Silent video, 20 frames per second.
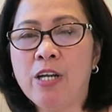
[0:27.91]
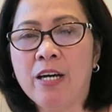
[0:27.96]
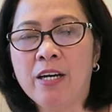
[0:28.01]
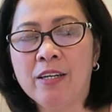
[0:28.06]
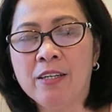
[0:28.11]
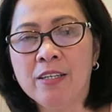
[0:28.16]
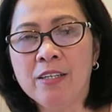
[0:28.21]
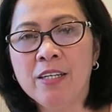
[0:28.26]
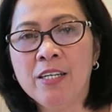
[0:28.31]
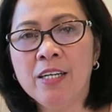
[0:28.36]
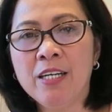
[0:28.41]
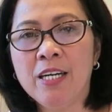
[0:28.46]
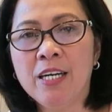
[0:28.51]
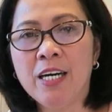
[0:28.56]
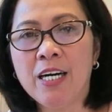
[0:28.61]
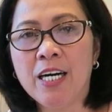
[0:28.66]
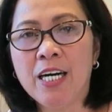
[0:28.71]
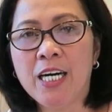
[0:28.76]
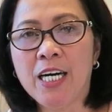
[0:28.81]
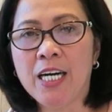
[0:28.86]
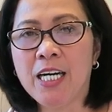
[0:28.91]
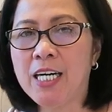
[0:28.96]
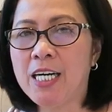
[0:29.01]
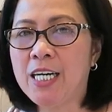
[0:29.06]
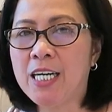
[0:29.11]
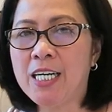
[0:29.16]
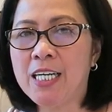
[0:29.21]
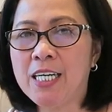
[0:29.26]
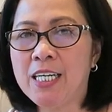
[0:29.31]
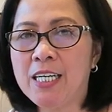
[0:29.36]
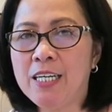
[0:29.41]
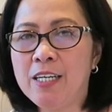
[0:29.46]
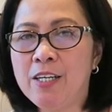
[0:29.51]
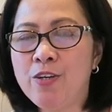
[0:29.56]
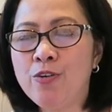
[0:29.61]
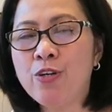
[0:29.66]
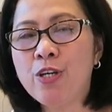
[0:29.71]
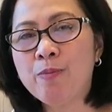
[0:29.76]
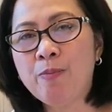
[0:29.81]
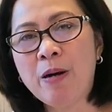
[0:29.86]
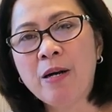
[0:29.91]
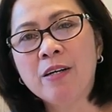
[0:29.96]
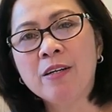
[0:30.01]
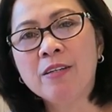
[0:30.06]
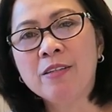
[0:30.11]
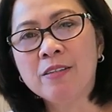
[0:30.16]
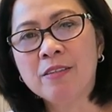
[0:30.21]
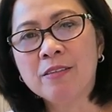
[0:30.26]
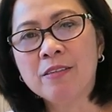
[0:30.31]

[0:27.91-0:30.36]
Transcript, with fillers: ng uh, yung ibang